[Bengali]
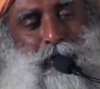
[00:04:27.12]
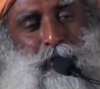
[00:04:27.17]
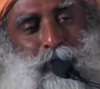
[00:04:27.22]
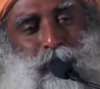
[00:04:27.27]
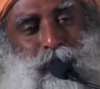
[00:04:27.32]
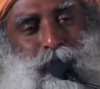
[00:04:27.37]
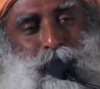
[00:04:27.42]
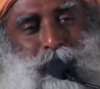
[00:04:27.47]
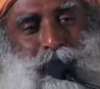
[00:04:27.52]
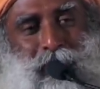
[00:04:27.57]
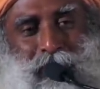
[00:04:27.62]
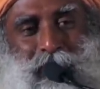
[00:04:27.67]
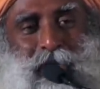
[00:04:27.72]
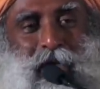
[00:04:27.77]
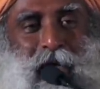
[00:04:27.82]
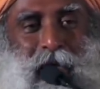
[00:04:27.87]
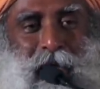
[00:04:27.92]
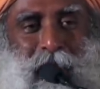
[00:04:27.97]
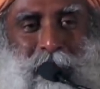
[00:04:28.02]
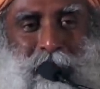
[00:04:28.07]
একটা
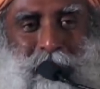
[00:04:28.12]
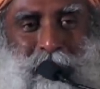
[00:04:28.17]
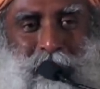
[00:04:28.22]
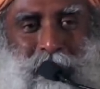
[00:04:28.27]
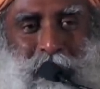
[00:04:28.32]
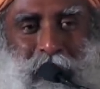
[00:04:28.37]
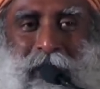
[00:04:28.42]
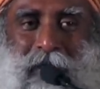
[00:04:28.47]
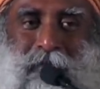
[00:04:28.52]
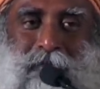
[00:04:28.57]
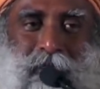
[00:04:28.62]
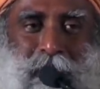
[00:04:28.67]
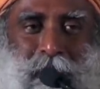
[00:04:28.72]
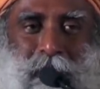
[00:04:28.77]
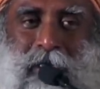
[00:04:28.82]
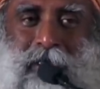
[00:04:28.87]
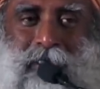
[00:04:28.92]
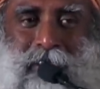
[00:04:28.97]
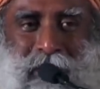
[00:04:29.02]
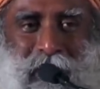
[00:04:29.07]
বড়
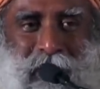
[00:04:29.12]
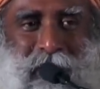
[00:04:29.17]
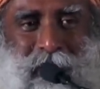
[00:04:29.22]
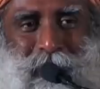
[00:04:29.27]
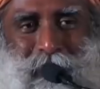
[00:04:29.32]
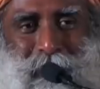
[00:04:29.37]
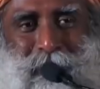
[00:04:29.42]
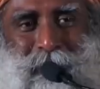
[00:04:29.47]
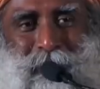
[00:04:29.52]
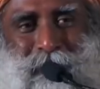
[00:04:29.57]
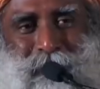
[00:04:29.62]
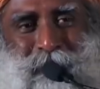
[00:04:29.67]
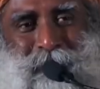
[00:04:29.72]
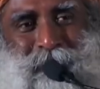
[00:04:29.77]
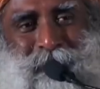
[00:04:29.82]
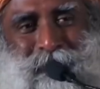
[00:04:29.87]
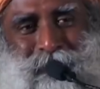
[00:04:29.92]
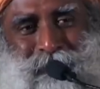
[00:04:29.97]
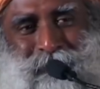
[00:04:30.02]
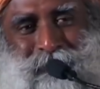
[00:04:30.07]
পাগলাগারদে আছেন যেখানে
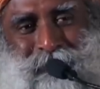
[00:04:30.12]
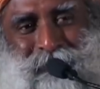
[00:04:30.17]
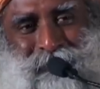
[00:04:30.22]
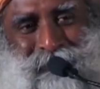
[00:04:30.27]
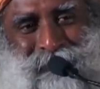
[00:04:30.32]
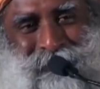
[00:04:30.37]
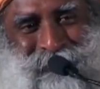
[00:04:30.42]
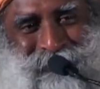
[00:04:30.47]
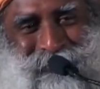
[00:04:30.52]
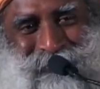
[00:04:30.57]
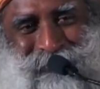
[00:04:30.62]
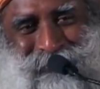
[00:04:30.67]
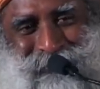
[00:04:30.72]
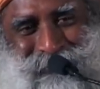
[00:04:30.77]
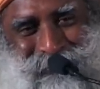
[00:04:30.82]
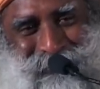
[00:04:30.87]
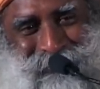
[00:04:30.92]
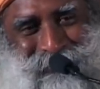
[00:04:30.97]
সবাই আপনারই মতো